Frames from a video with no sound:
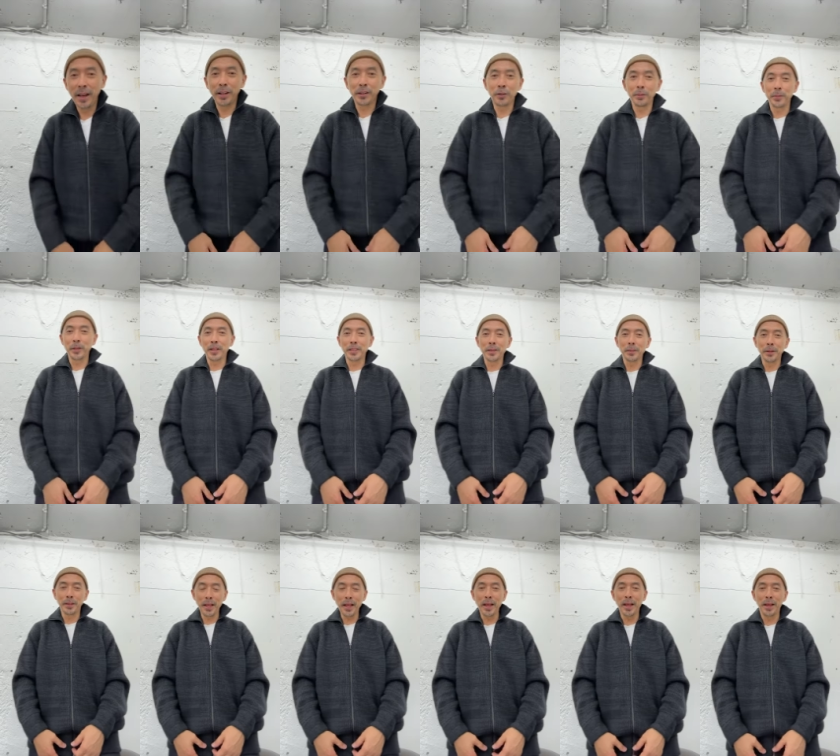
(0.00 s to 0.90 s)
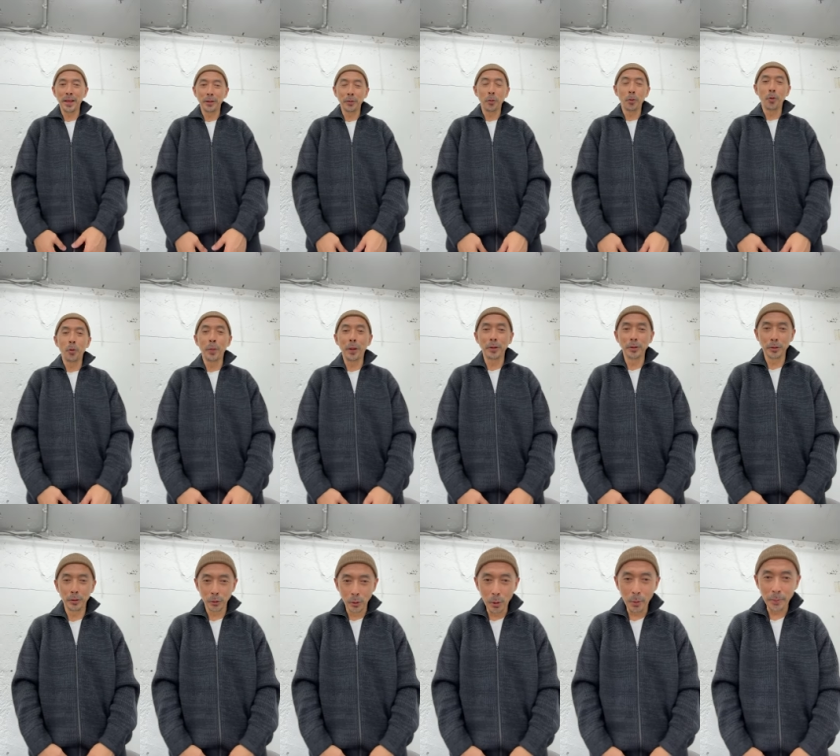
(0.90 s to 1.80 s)
えーと、皆様ね、えーと、と
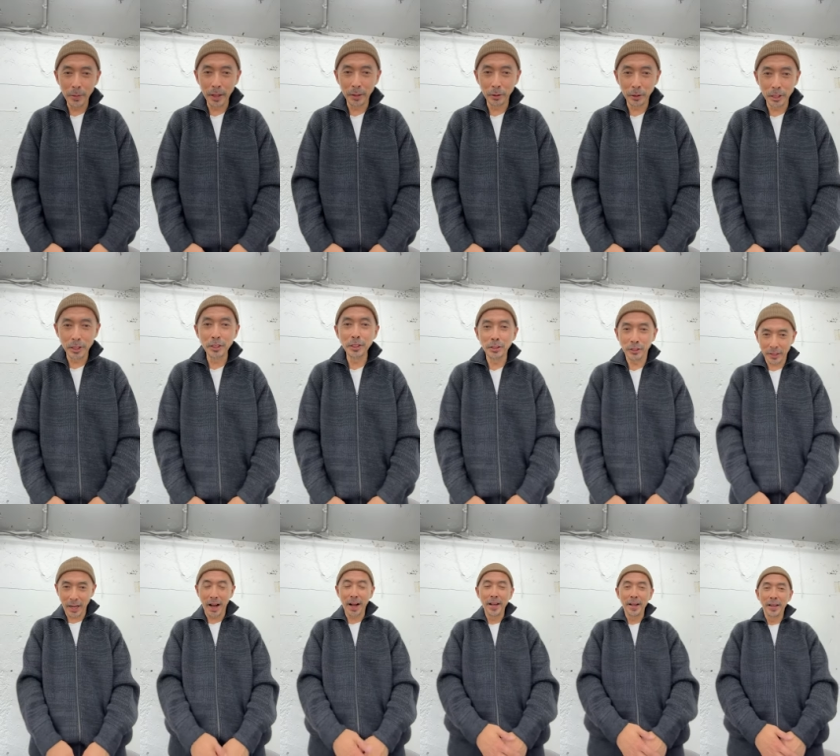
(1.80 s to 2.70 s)
オーベルジュの、えー、と新入荷、